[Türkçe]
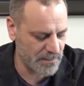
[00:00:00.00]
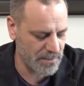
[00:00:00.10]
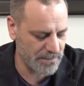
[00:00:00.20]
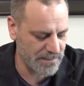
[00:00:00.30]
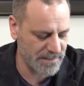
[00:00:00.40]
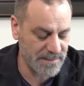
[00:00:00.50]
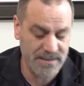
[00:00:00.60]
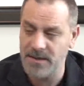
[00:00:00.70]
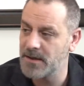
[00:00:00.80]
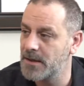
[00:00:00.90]
böyle iki
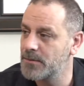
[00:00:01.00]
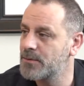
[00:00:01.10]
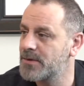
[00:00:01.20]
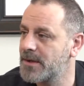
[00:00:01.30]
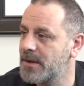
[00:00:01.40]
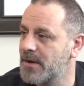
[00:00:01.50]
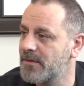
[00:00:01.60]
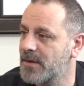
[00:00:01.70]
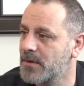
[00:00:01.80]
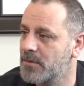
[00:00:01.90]
seneler, üç seneler falan